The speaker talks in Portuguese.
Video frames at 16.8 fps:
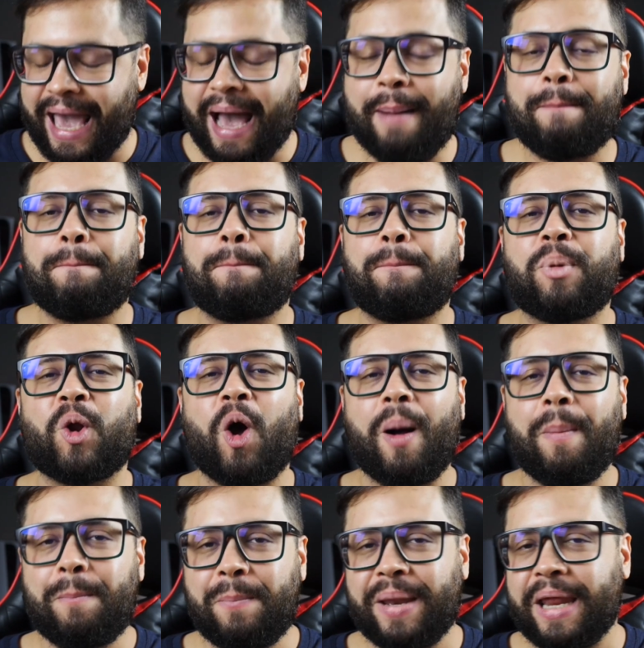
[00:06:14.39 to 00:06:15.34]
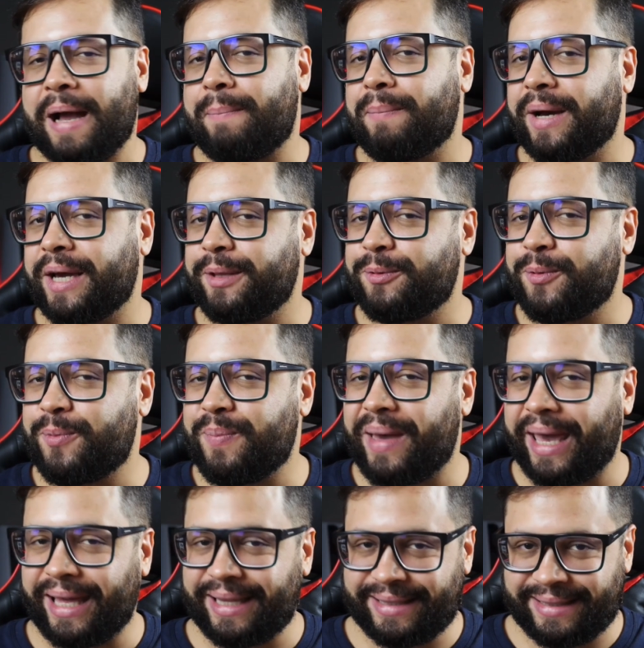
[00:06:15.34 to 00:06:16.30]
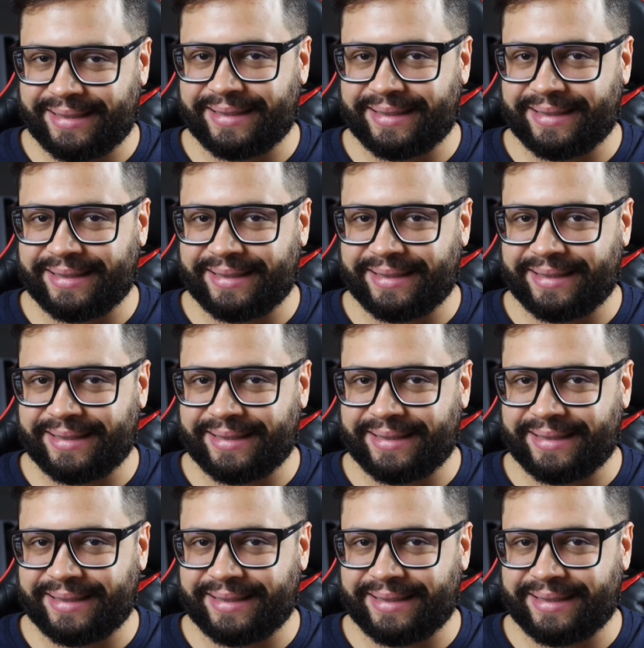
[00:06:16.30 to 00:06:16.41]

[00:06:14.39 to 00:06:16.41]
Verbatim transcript: é a própria mãe do Matt.